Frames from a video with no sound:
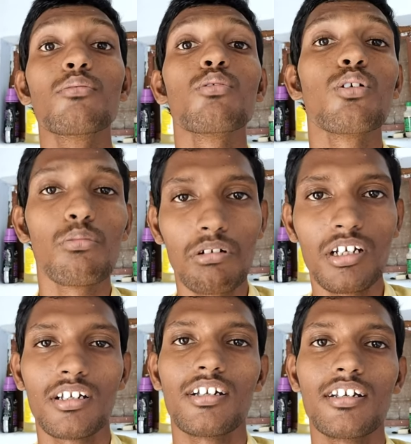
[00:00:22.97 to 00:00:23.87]
எவ்வளோ
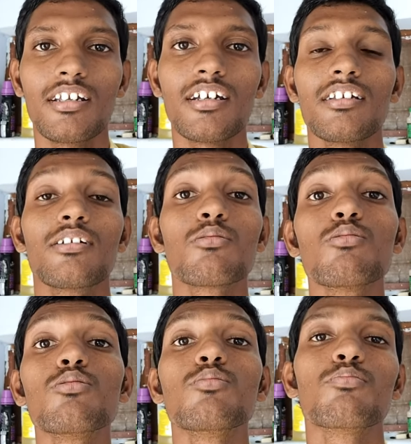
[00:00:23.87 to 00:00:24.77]
அப்படின்னு கேட்டிங்கன்னா
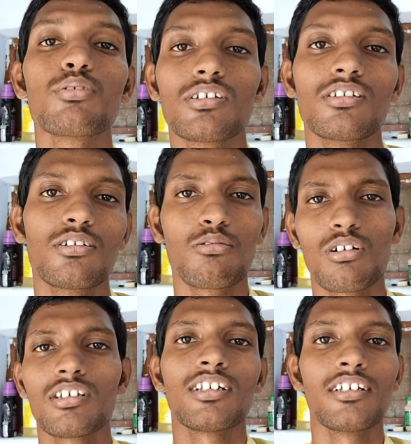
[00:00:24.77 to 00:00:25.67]
எட்டு முப்பத்தி ரெண்டு
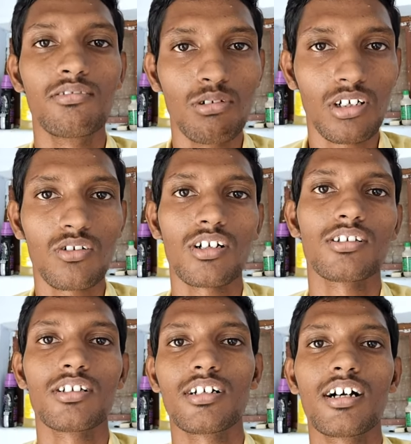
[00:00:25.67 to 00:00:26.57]
குழந்தைங்க இது வரைக்கும்
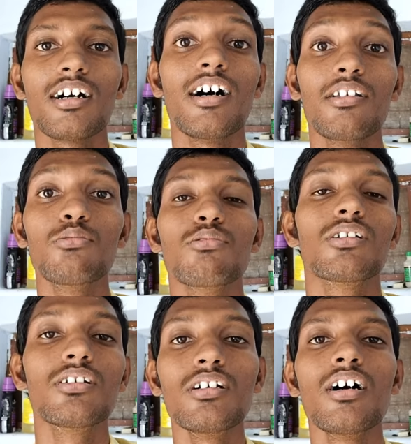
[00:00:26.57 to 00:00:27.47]
இறந்துருக்காங்க அதுவும்
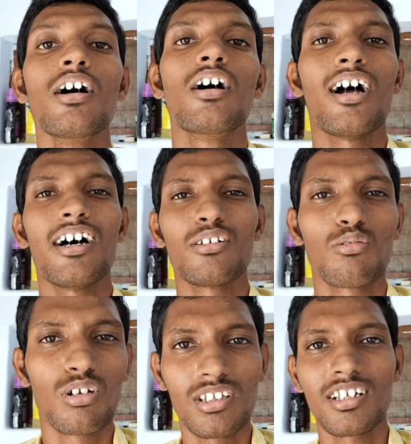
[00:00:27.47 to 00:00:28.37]
வந்து அந்த
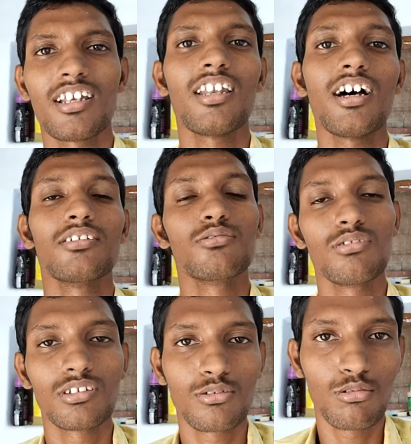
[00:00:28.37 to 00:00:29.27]
குழந்தைங்கள்லாம் அஞ்சு
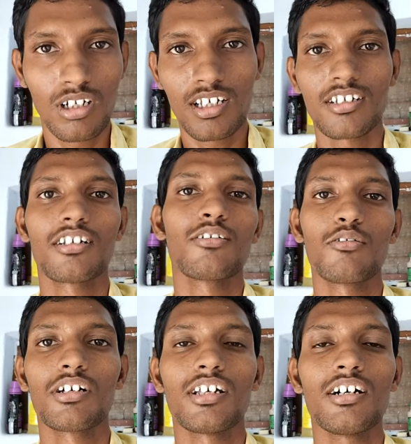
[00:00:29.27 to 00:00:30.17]
வயசுக்குள்ளார
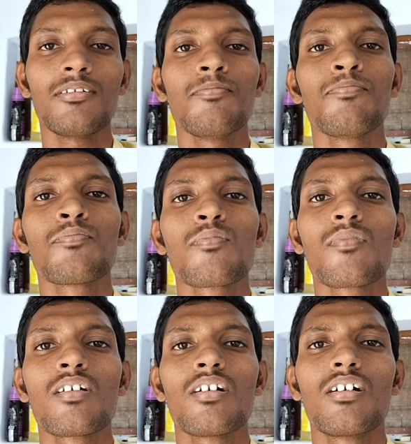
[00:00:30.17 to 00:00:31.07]
இருக்கிறவங்க தான்
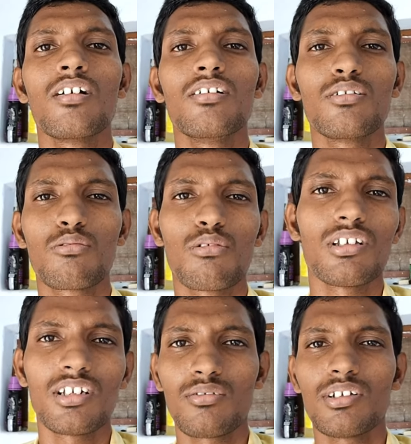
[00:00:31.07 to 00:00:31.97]
இந்த
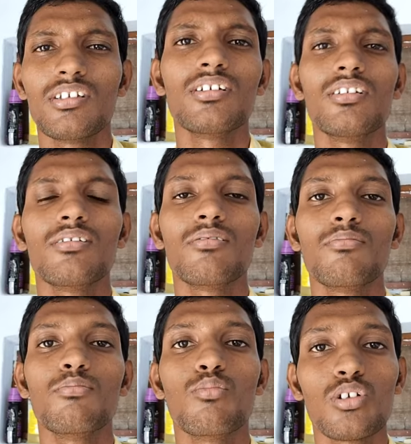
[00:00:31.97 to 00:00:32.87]
குழந்தைங்க வந்து
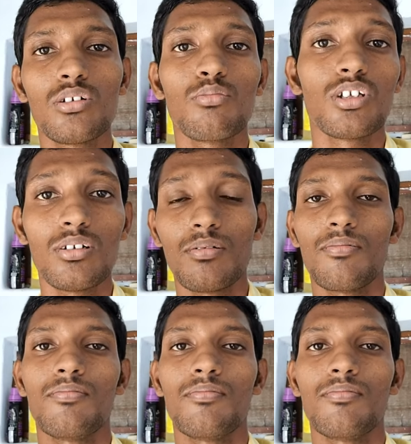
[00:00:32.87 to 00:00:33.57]
மொத முத